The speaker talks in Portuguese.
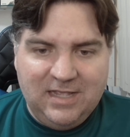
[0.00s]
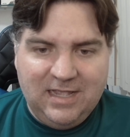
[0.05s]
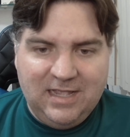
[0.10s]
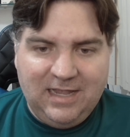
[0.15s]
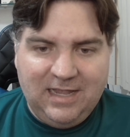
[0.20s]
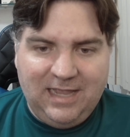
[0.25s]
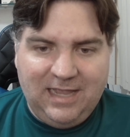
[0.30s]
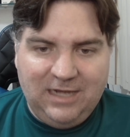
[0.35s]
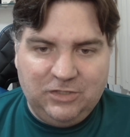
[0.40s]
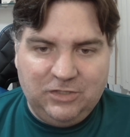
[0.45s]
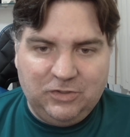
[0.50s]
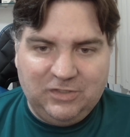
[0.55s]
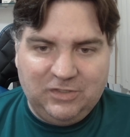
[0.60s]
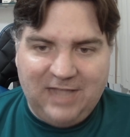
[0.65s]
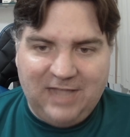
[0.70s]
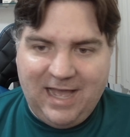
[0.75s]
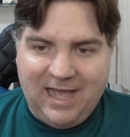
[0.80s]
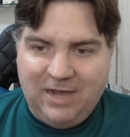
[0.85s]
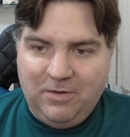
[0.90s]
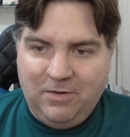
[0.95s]
que eles
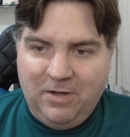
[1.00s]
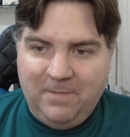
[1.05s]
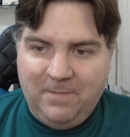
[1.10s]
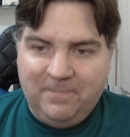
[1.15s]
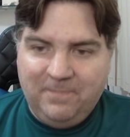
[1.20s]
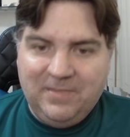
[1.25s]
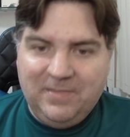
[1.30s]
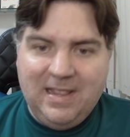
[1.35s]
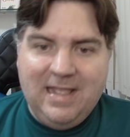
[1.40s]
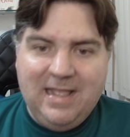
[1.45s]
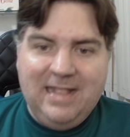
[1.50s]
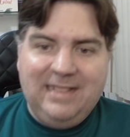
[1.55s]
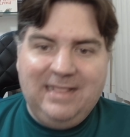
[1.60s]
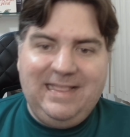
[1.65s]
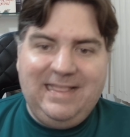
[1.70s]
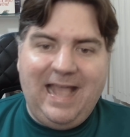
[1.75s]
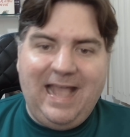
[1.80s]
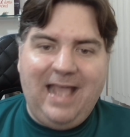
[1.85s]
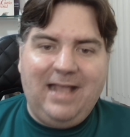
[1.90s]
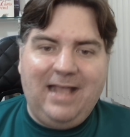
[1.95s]
usaram. Ó.
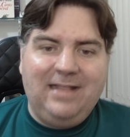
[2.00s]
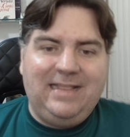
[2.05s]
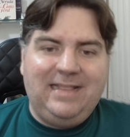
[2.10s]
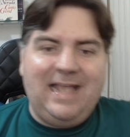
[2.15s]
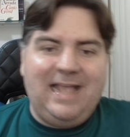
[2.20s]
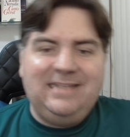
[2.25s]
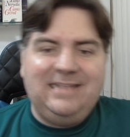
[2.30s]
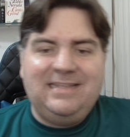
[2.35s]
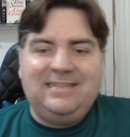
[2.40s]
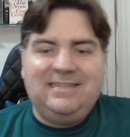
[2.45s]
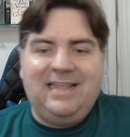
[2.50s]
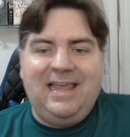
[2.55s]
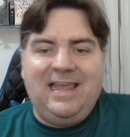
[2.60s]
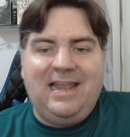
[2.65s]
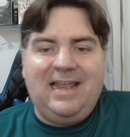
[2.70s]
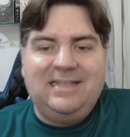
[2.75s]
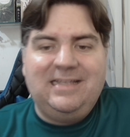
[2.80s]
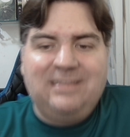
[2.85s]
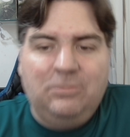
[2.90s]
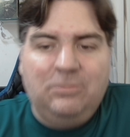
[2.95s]
De
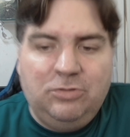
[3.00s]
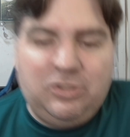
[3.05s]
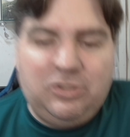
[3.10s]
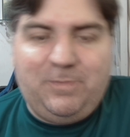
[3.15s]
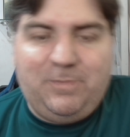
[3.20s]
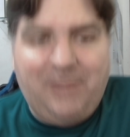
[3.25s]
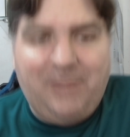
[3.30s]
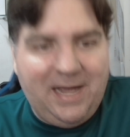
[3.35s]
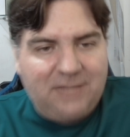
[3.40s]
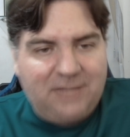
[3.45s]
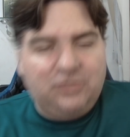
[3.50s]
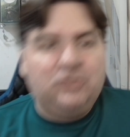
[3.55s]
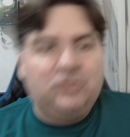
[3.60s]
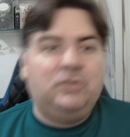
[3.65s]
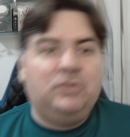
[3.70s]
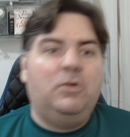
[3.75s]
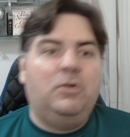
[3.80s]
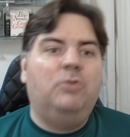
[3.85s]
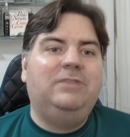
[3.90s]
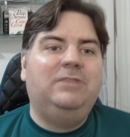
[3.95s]
desaceleração dos
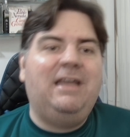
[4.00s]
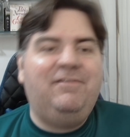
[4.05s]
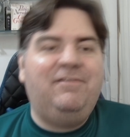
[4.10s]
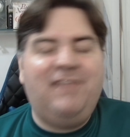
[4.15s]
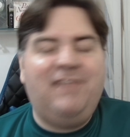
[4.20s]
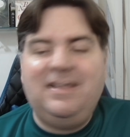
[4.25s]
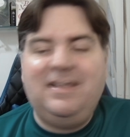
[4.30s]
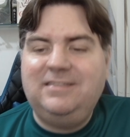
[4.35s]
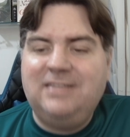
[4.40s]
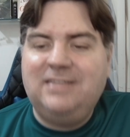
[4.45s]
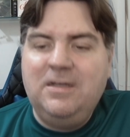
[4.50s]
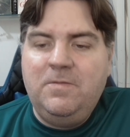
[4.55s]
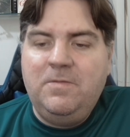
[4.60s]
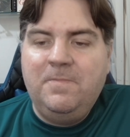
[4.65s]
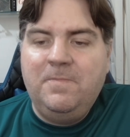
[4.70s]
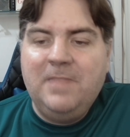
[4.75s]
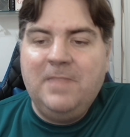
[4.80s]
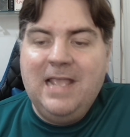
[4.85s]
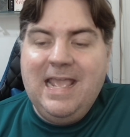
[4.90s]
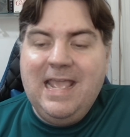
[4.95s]
preços, ou deflação,
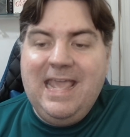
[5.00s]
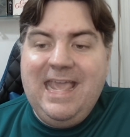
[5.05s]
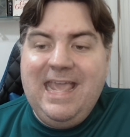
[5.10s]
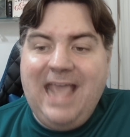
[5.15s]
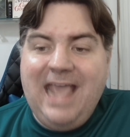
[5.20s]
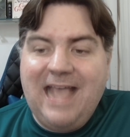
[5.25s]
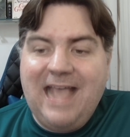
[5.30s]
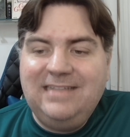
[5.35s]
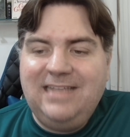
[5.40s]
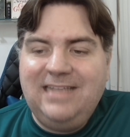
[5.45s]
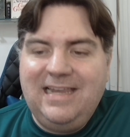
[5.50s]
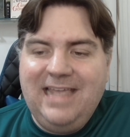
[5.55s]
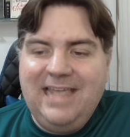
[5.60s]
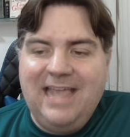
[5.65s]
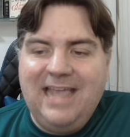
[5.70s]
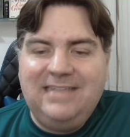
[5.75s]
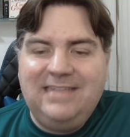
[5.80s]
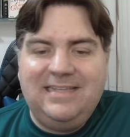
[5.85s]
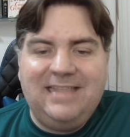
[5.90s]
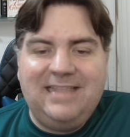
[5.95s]
e
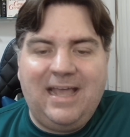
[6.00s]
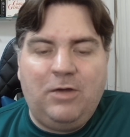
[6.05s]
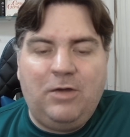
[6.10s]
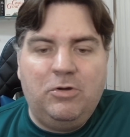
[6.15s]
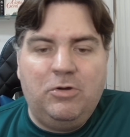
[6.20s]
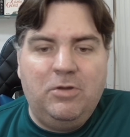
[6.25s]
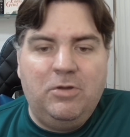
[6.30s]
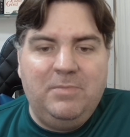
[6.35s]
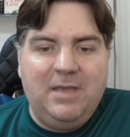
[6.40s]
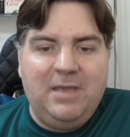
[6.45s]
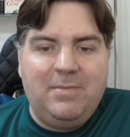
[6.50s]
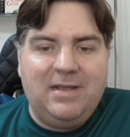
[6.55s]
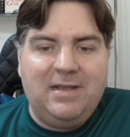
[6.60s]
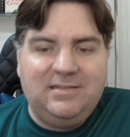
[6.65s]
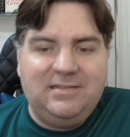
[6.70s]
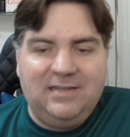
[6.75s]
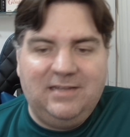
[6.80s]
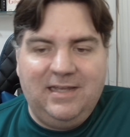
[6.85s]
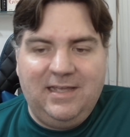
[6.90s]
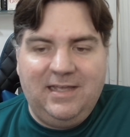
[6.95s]
resiliência da economia
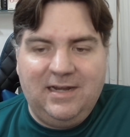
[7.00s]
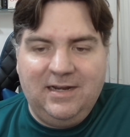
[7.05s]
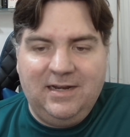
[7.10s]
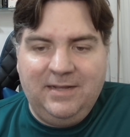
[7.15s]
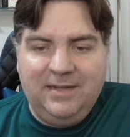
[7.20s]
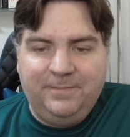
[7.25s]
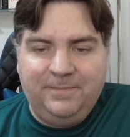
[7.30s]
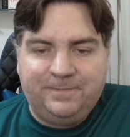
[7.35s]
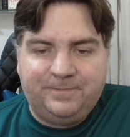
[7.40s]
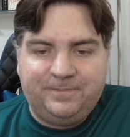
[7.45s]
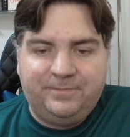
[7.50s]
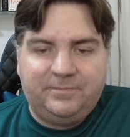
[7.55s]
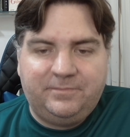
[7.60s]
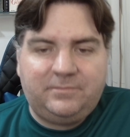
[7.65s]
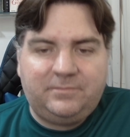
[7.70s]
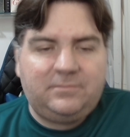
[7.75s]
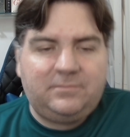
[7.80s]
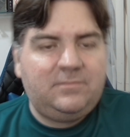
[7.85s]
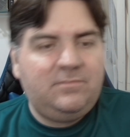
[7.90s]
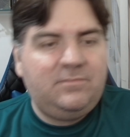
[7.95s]
brasileira, né?
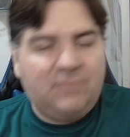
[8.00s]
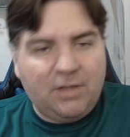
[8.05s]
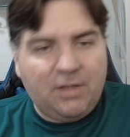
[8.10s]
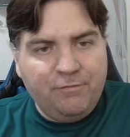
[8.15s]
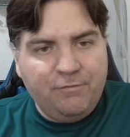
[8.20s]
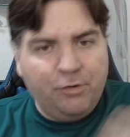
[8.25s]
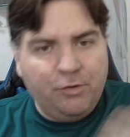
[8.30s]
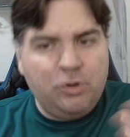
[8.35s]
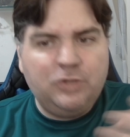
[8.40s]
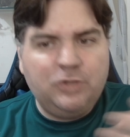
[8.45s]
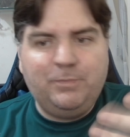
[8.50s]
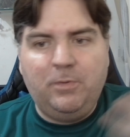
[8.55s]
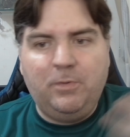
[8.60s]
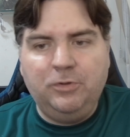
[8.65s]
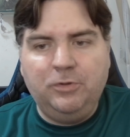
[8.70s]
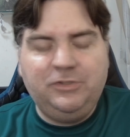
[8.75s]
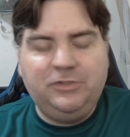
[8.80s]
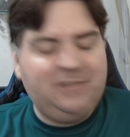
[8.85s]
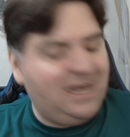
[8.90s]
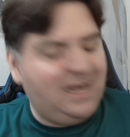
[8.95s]
Por os
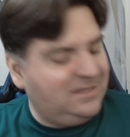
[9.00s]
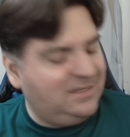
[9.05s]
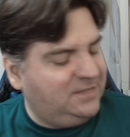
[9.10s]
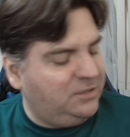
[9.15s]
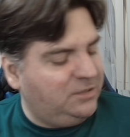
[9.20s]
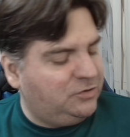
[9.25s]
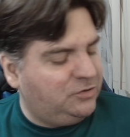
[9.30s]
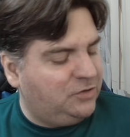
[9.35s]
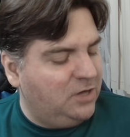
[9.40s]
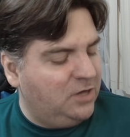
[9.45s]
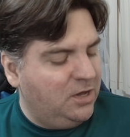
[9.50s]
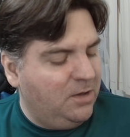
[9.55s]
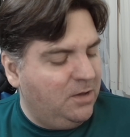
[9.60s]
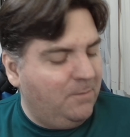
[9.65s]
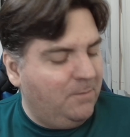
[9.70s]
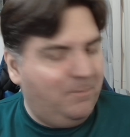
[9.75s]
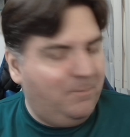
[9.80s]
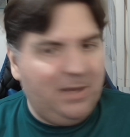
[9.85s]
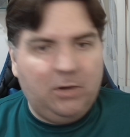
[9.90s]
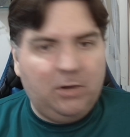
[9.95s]
pontos trazidos
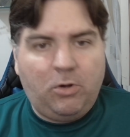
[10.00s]
pelo